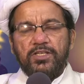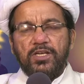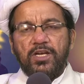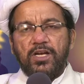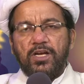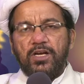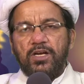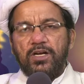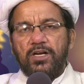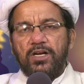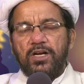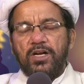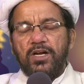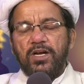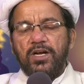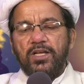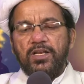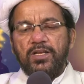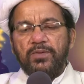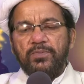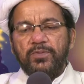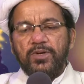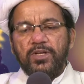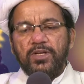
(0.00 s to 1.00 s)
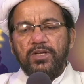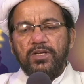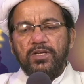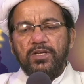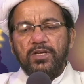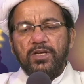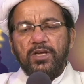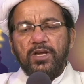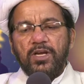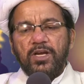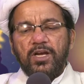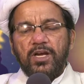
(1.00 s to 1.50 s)
या आलमन
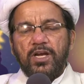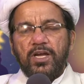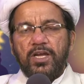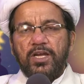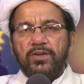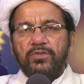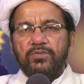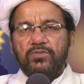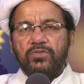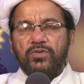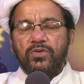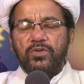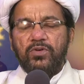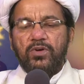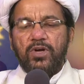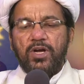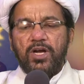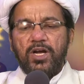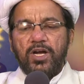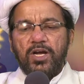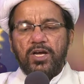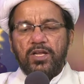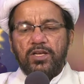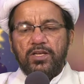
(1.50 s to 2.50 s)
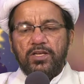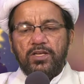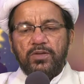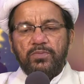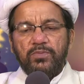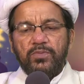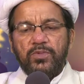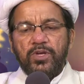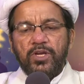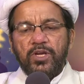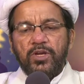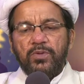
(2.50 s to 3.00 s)
ए वो आलिम
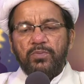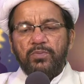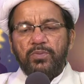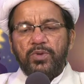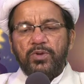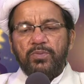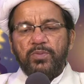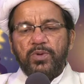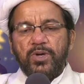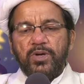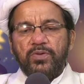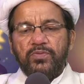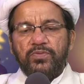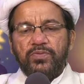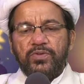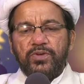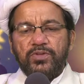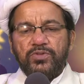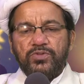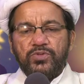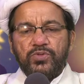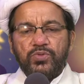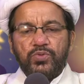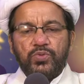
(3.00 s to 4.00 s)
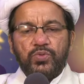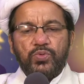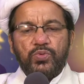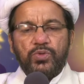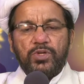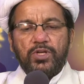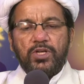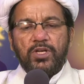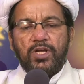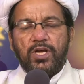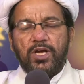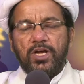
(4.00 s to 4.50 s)
बेमाफ़ी
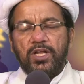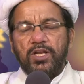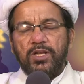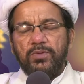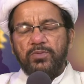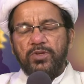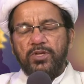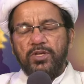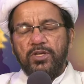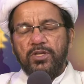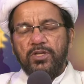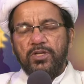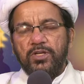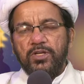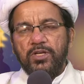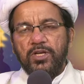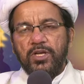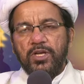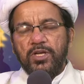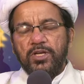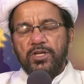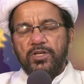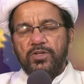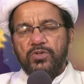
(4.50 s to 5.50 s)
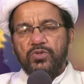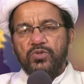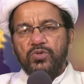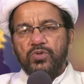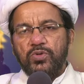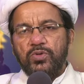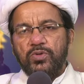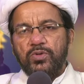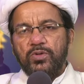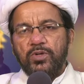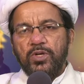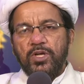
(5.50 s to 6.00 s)
सदूर आलमीन कि
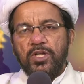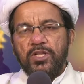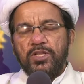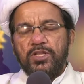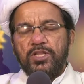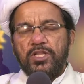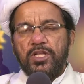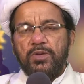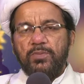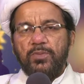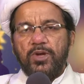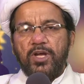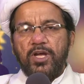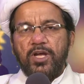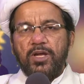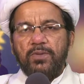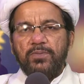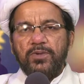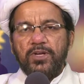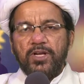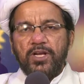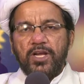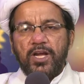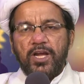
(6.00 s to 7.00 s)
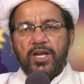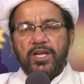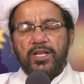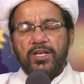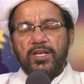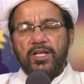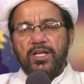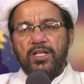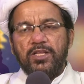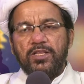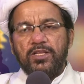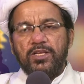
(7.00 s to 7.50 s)
जो तमाम
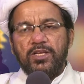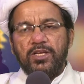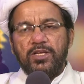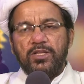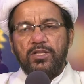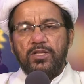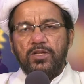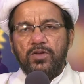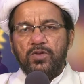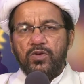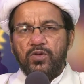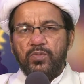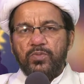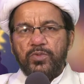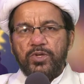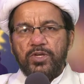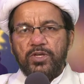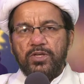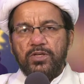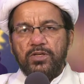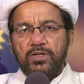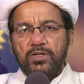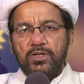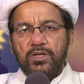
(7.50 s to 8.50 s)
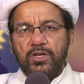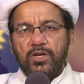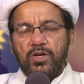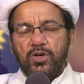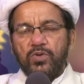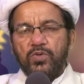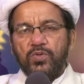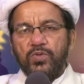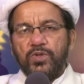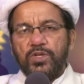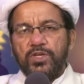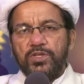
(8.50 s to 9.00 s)
कायनात के दिलों में
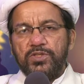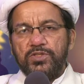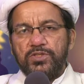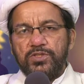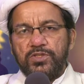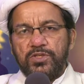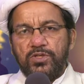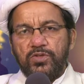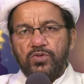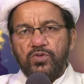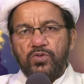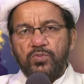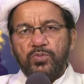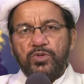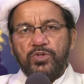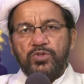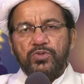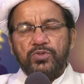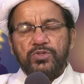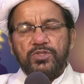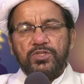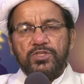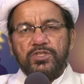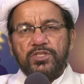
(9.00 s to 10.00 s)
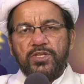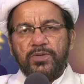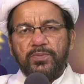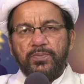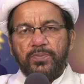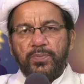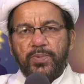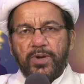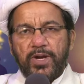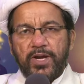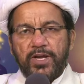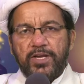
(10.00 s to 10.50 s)
और उनके सीनों में जो चीज़ें
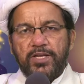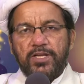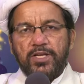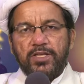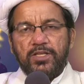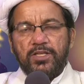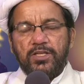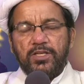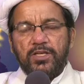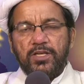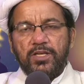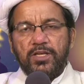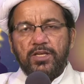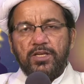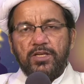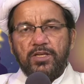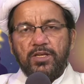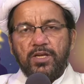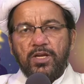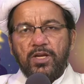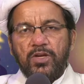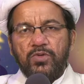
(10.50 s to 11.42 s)
पाई जाती हैं